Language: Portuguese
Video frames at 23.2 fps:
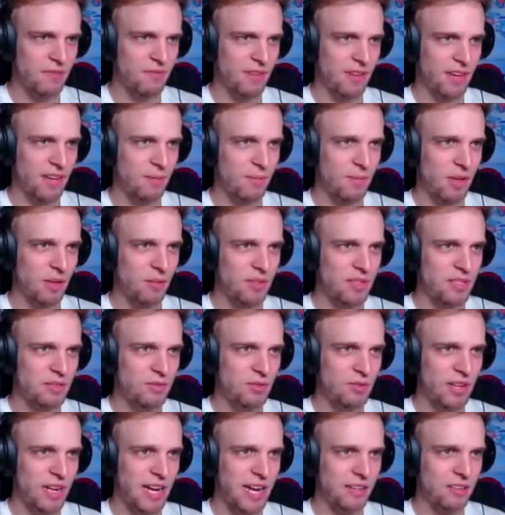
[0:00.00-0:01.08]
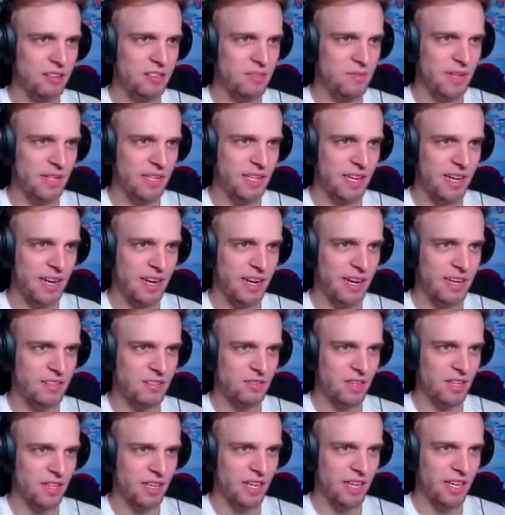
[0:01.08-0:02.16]
É, fica meio misturado os
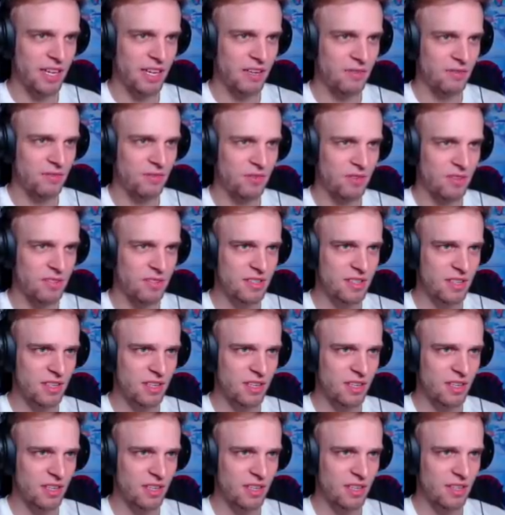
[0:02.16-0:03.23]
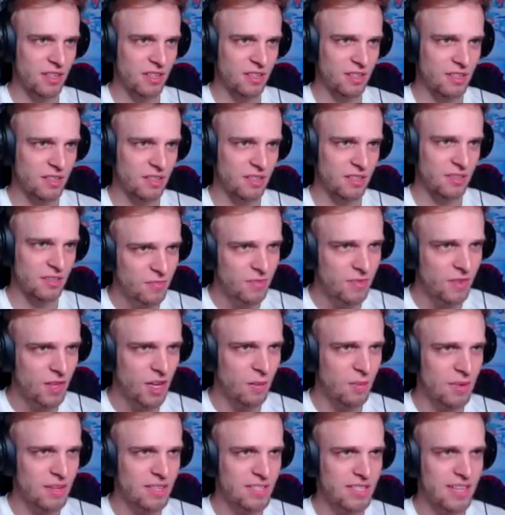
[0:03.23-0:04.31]
materiais. Eu queria que ele fosse...
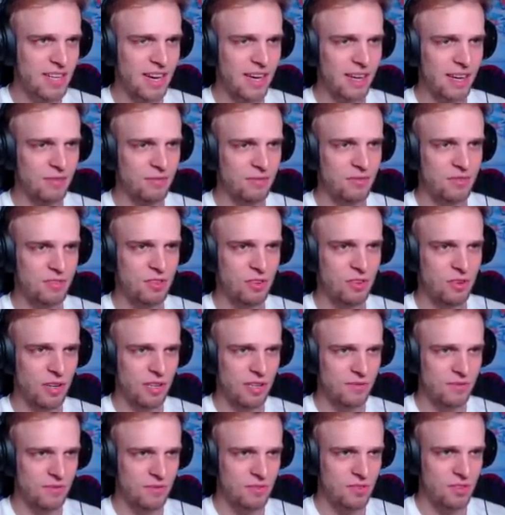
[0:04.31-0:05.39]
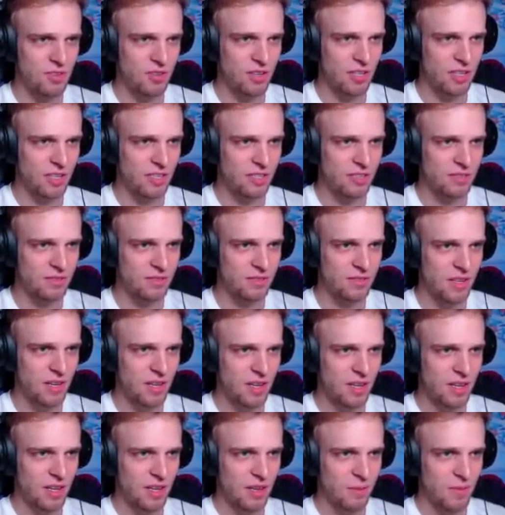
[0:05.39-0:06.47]
Não, mas dá. Funciona, funciona.
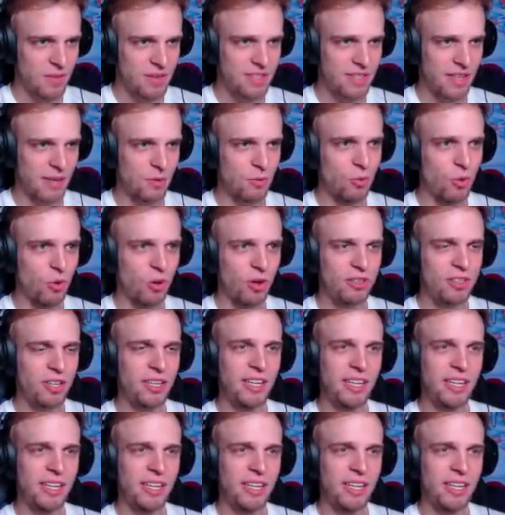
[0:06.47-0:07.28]
Mas tem o